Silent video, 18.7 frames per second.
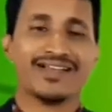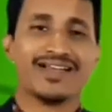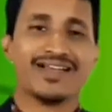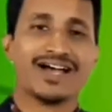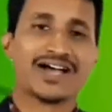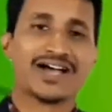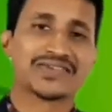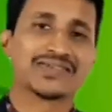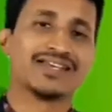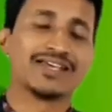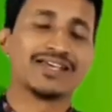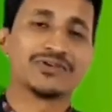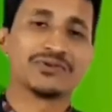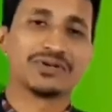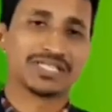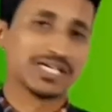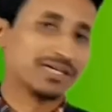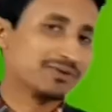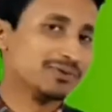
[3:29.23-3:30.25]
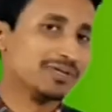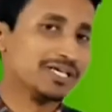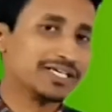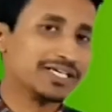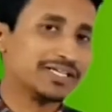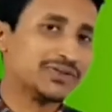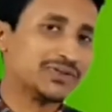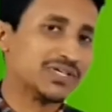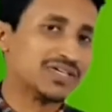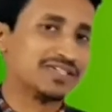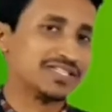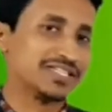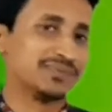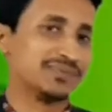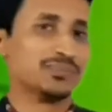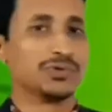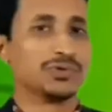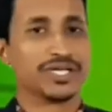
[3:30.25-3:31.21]
আসলে এই কথাগুলোই কিন্তু
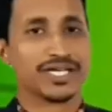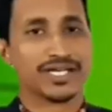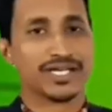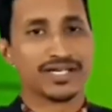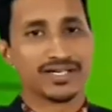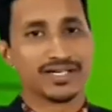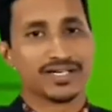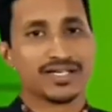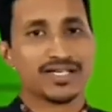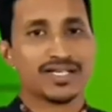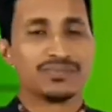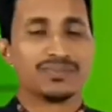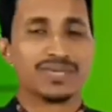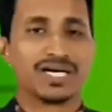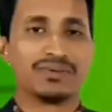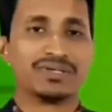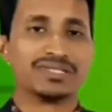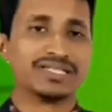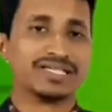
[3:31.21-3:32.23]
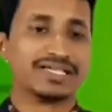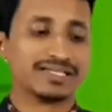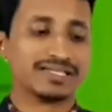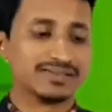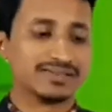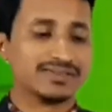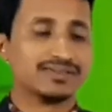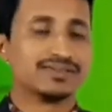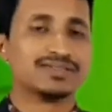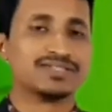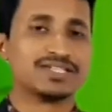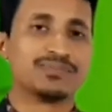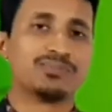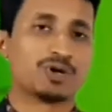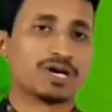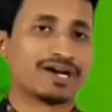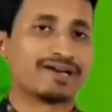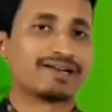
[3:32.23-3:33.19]
আমাদের বইয়ে বা আমাদের যে
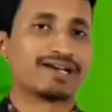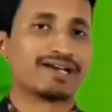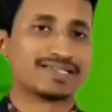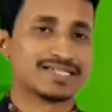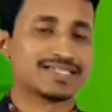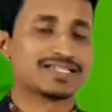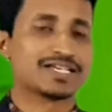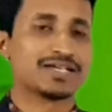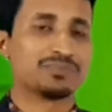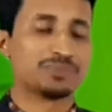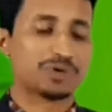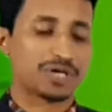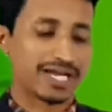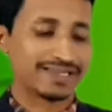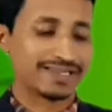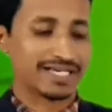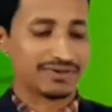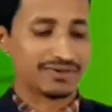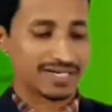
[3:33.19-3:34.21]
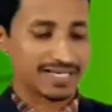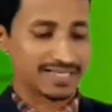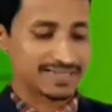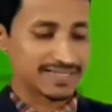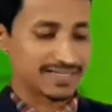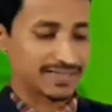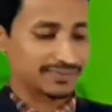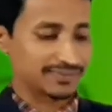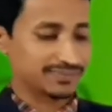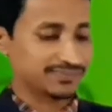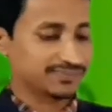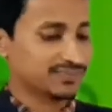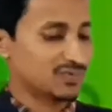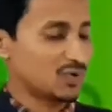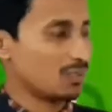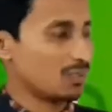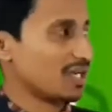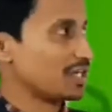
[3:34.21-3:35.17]
পড়াটা আছে সেই পড়ায় দেওয়া আছে
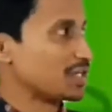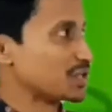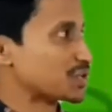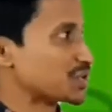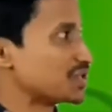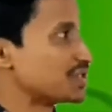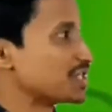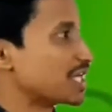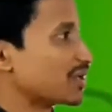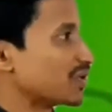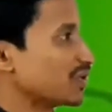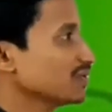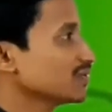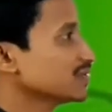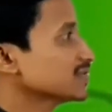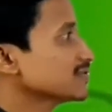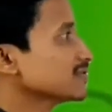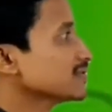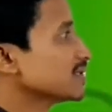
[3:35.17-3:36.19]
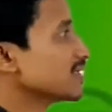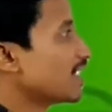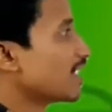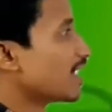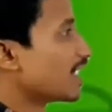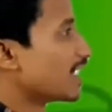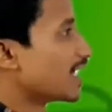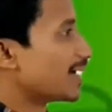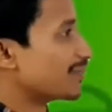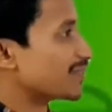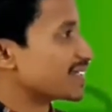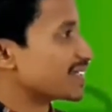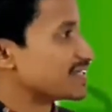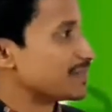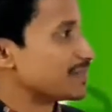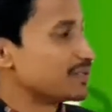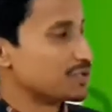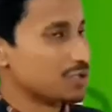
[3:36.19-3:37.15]
তোমরা নিশ্চয়ই জানো আমরা
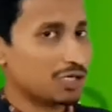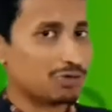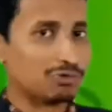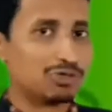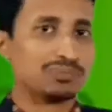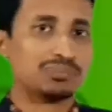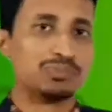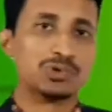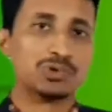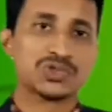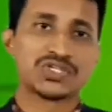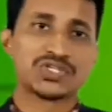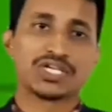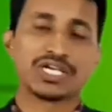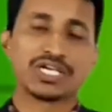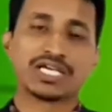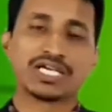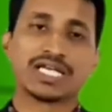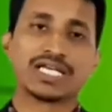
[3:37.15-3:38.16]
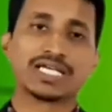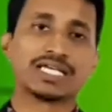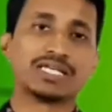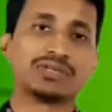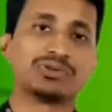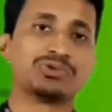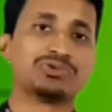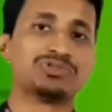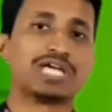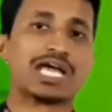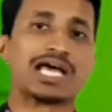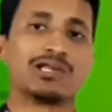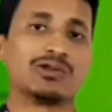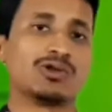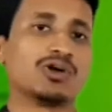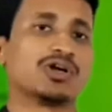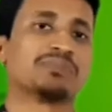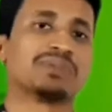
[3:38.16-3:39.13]
যে বিষয়গুলো পড়ছি এখানে কিন্তু
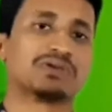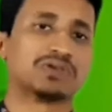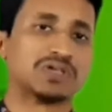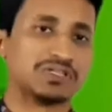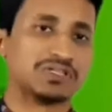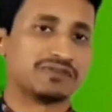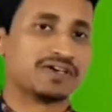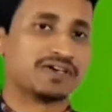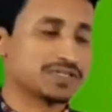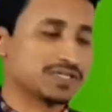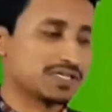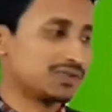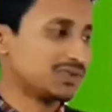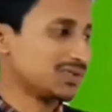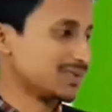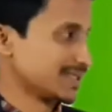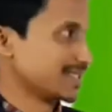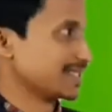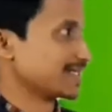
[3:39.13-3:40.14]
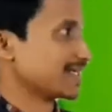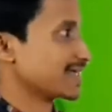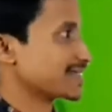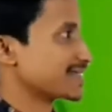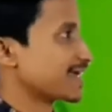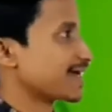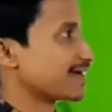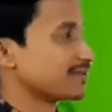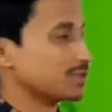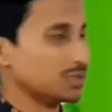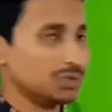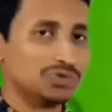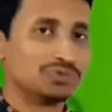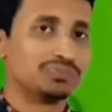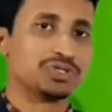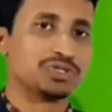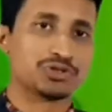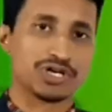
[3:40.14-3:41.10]
ডায়ালগ বা কনভারসেশন তোমাদের কাছে আর
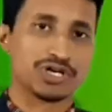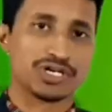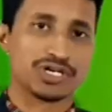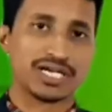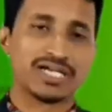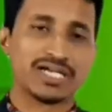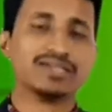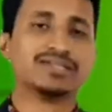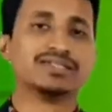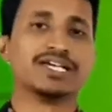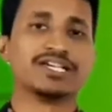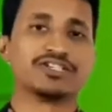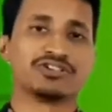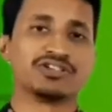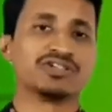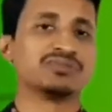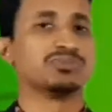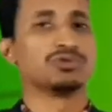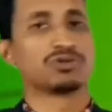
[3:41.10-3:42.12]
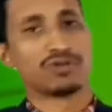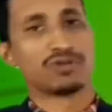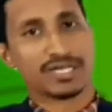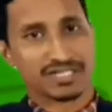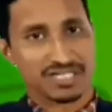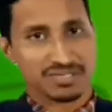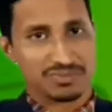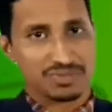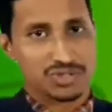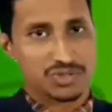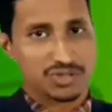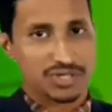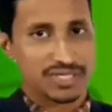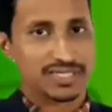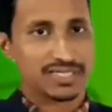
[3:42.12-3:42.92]
নতুন বিষয় না এটা অনেক পুরনো একটা বিষয়